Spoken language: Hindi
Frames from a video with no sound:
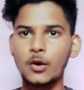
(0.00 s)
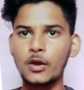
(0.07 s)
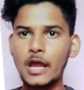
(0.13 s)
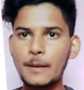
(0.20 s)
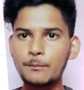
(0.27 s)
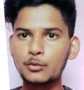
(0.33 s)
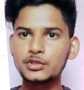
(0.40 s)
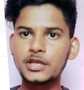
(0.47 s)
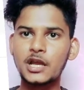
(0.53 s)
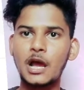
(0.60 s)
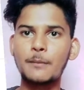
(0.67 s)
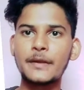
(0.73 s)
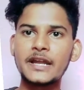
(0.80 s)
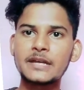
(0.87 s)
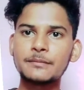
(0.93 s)
और आप मुझे
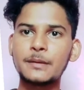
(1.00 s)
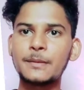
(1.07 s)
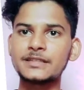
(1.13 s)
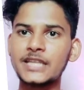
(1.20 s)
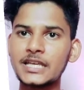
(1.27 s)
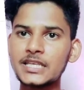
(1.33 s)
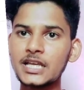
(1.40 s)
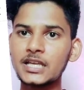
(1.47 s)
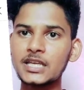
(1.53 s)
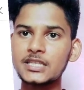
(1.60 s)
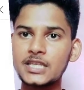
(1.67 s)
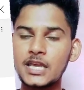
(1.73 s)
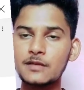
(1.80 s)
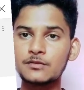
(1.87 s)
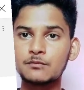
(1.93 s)
कमेंट में बताइए कि
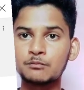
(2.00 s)
ये